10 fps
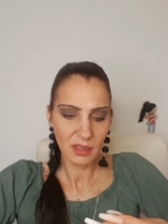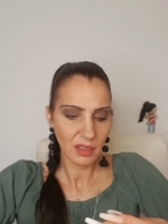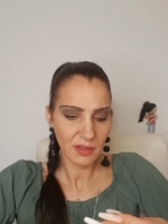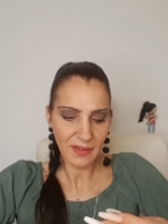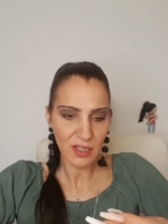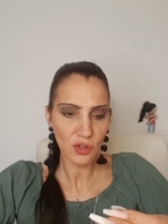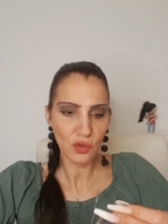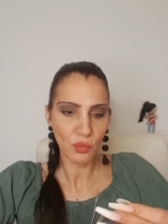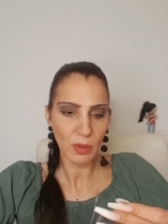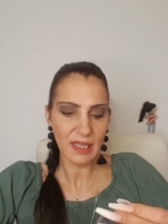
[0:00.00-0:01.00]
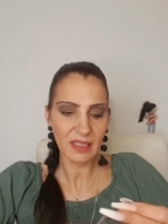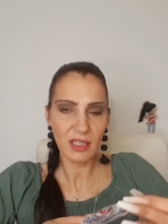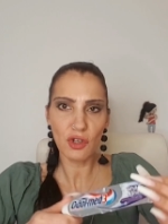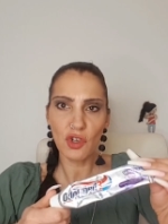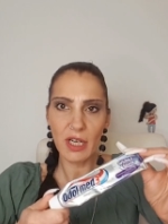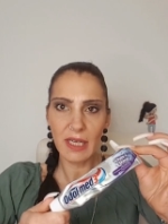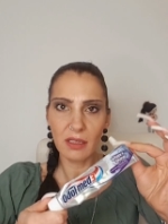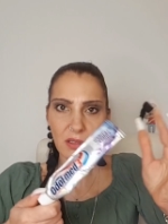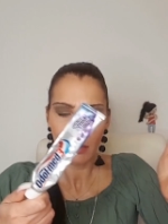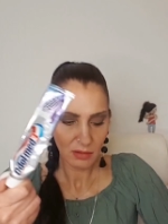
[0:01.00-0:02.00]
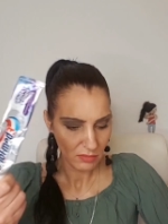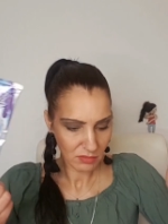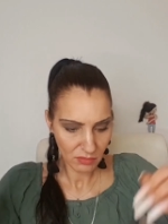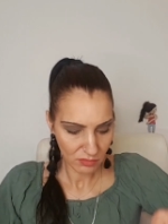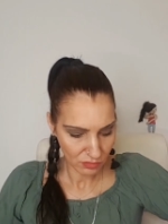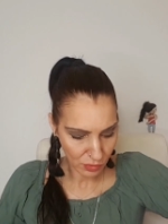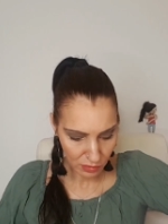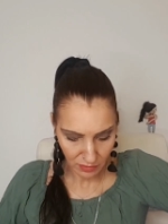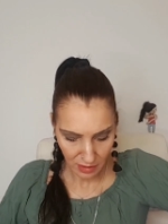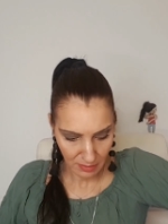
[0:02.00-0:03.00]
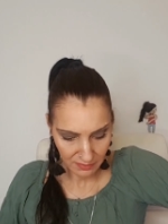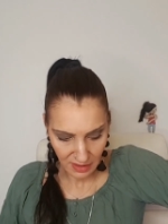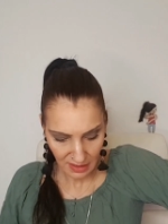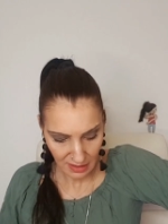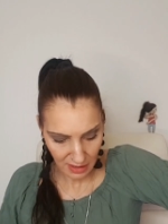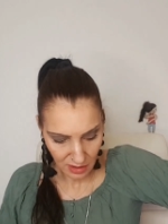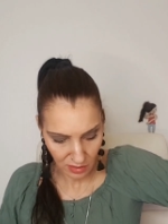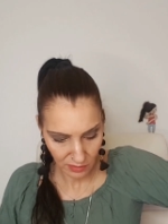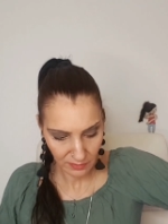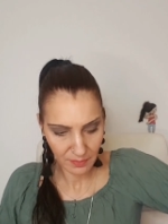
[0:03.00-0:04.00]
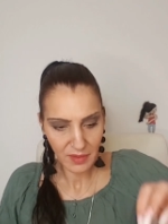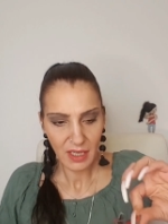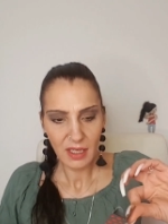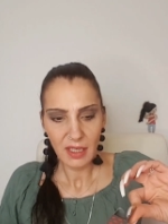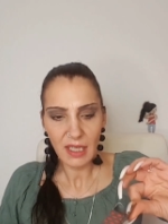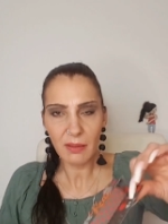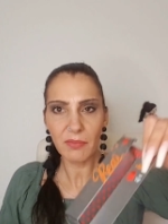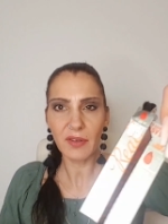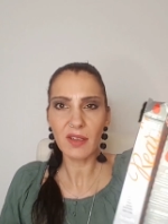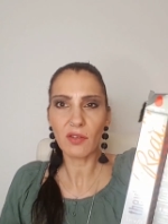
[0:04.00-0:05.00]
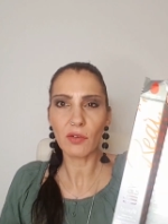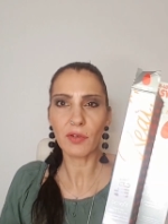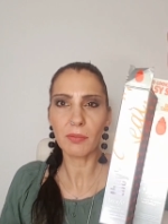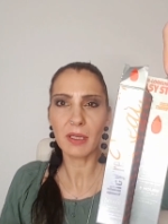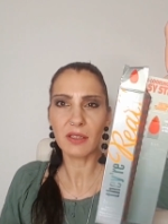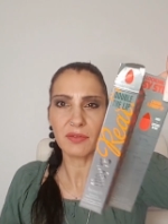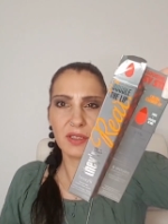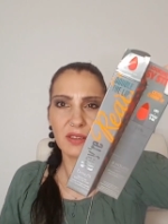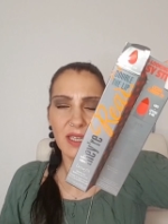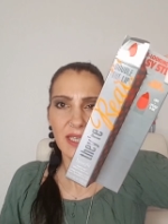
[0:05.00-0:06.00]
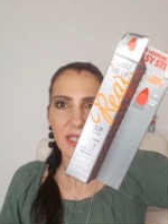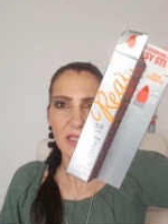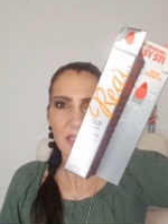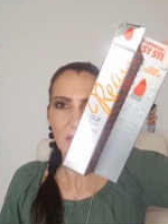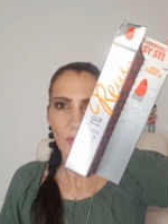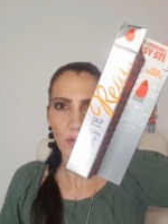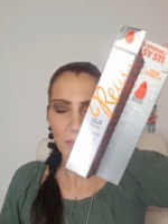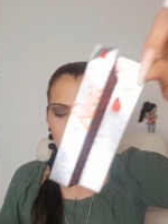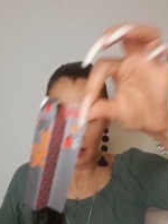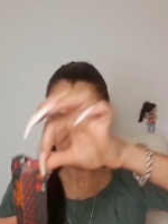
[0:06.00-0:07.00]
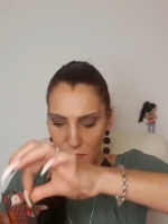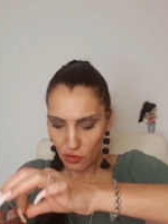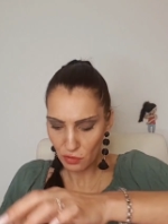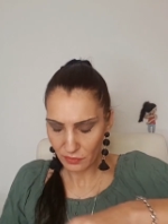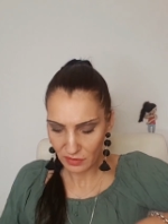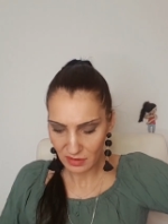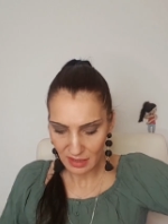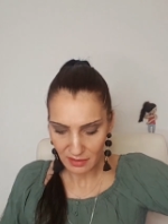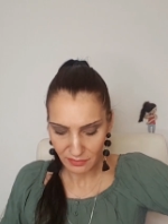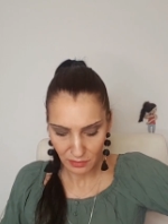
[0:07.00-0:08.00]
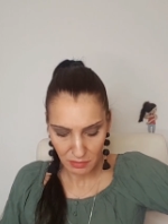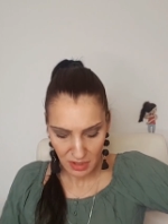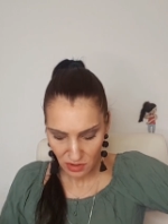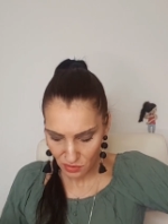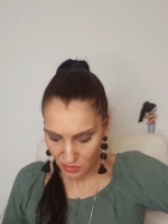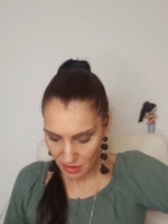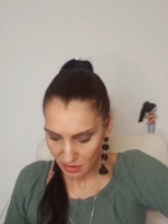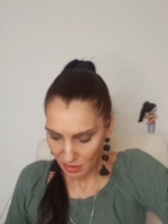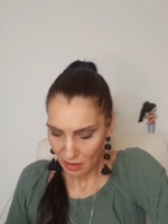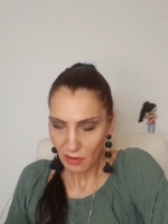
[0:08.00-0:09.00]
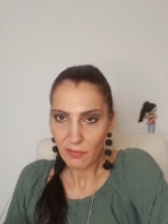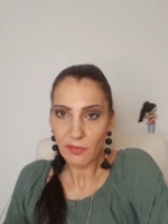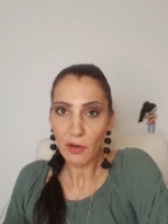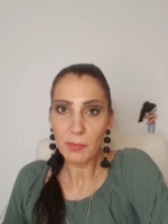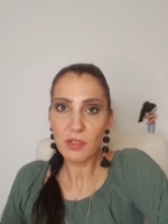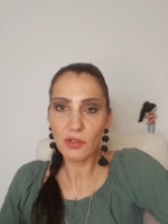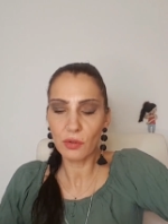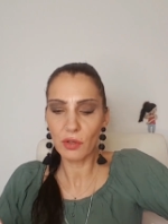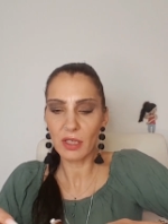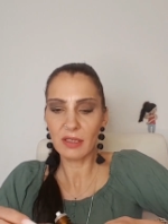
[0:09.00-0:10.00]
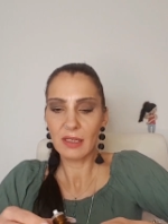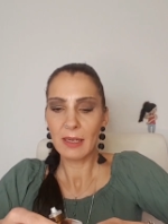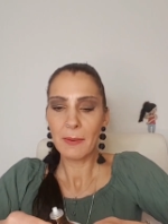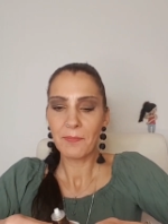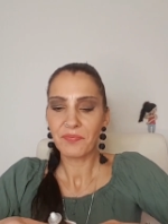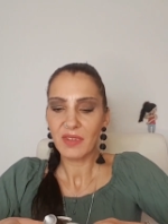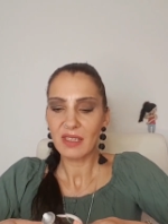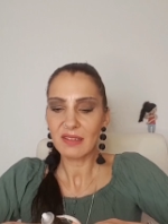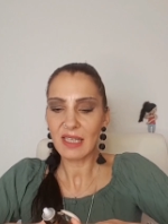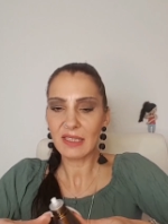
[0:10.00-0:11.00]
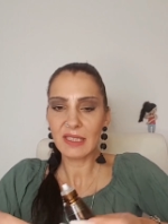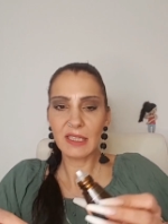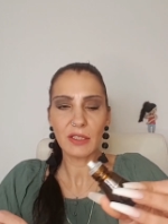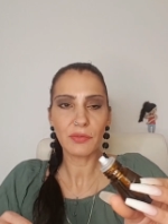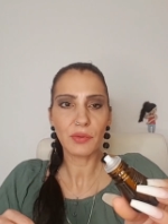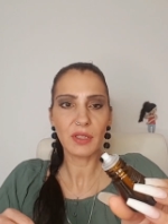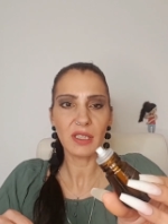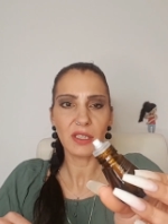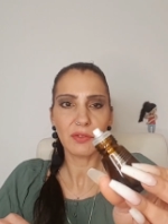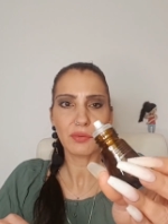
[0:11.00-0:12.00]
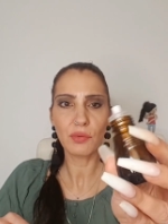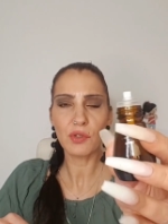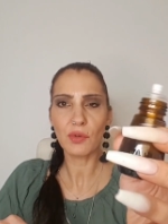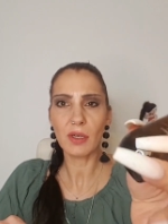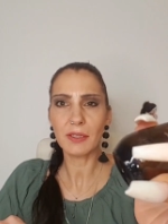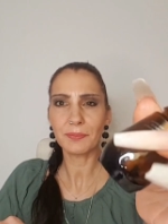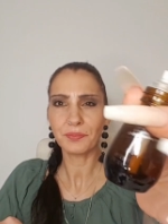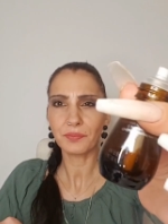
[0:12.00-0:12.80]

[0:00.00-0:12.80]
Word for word: Quatsch, White and Shine. Würden wir immer wieder nachkaufen ebenfalls noch von Benefit ein Ombre-Lippenstift, der für mich zu den Flops gehört. Dann hier für den Diffusor